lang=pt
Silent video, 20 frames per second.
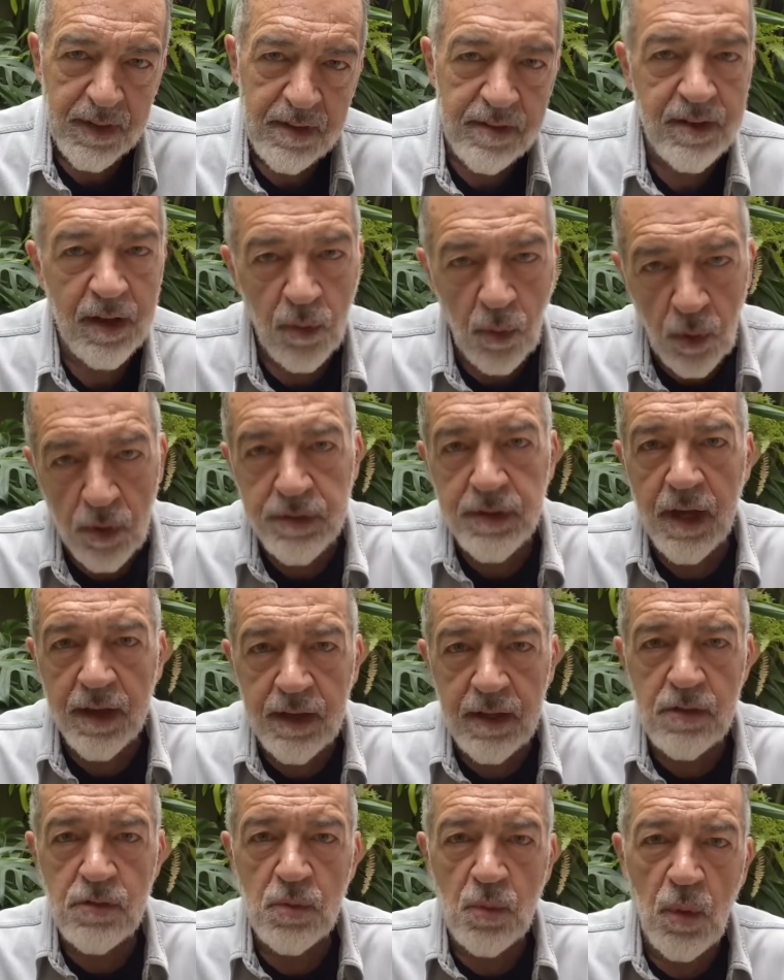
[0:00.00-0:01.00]
Sem contar
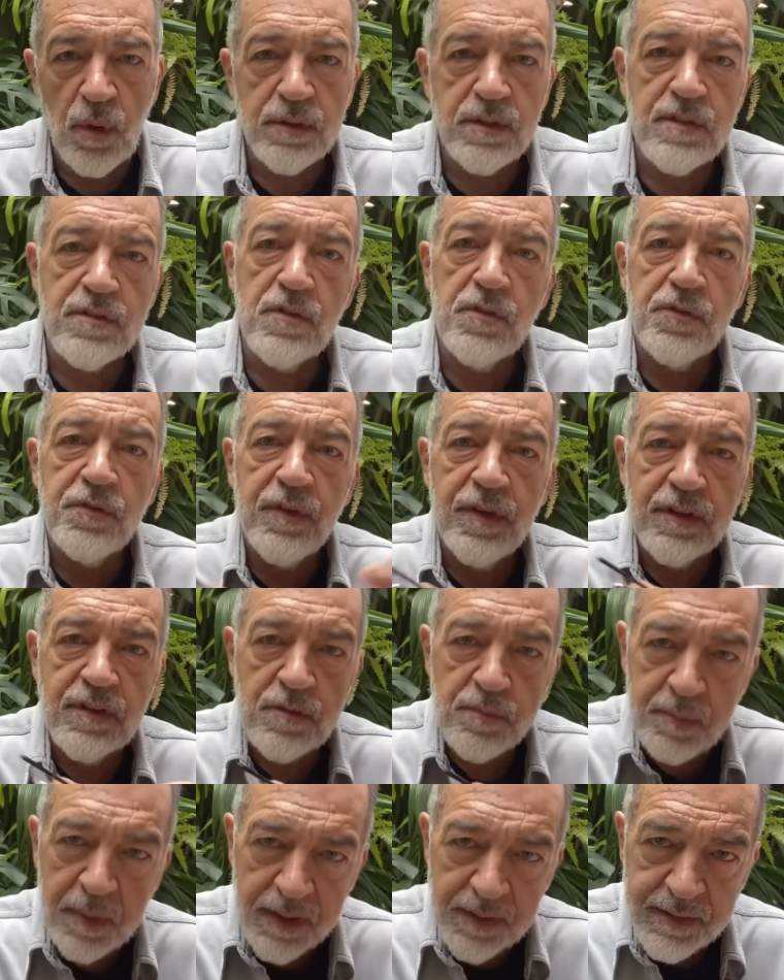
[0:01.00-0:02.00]
que as cotas são
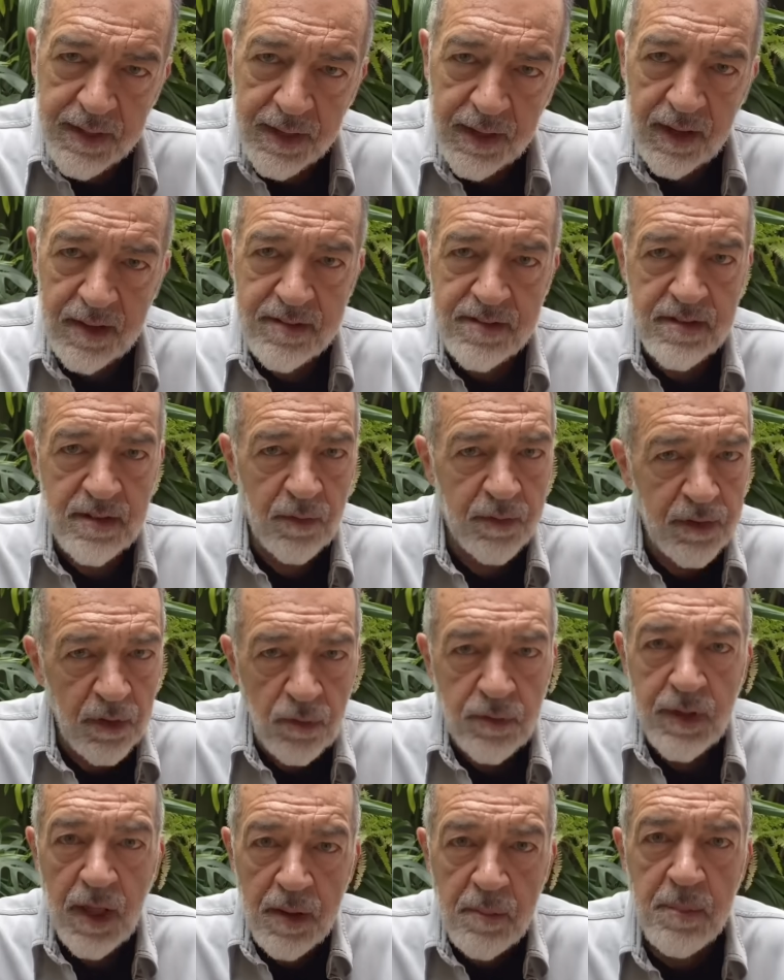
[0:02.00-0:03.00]
feitas para integração e
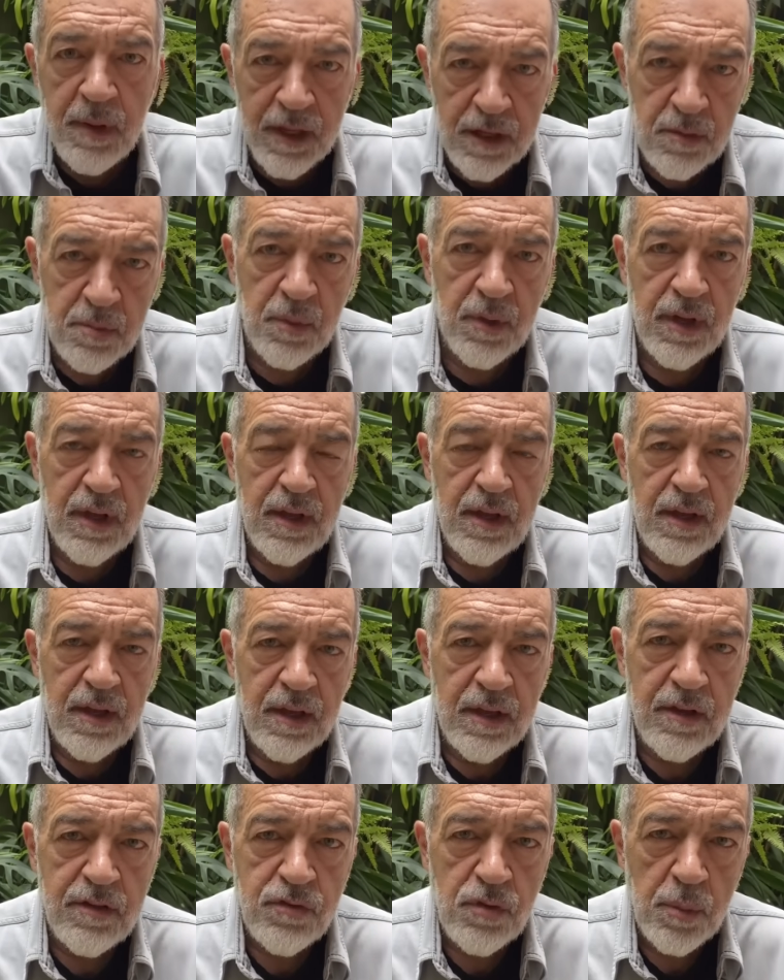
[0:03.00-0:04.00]
não tem mesmo
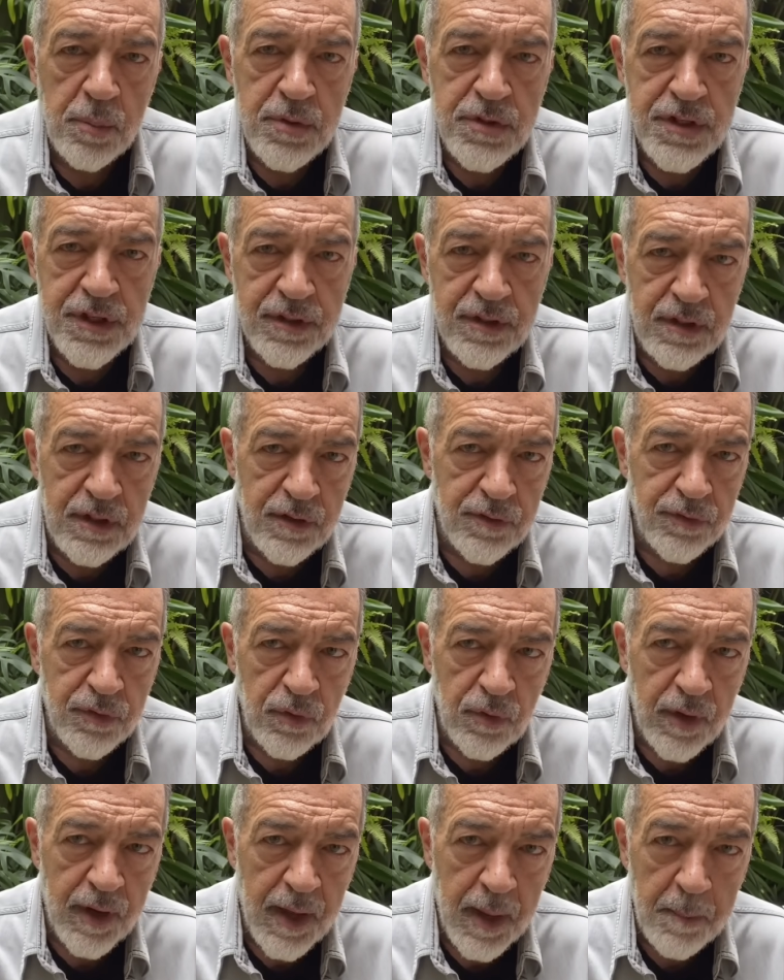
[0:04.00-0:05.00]
este
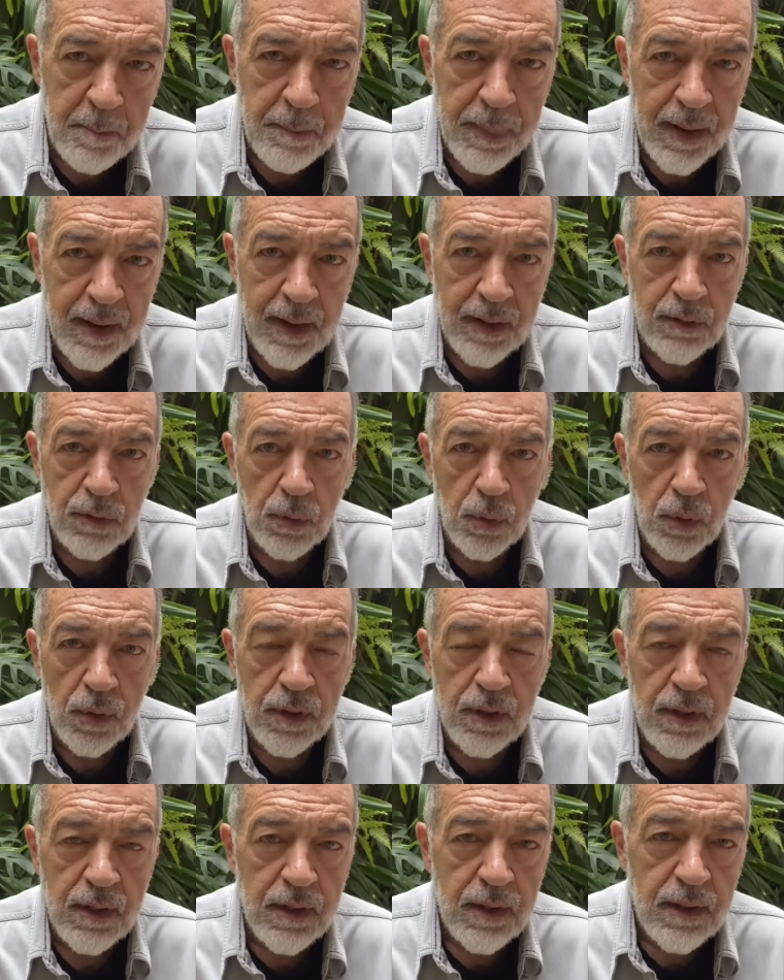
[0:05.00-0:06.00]
objetivo reparador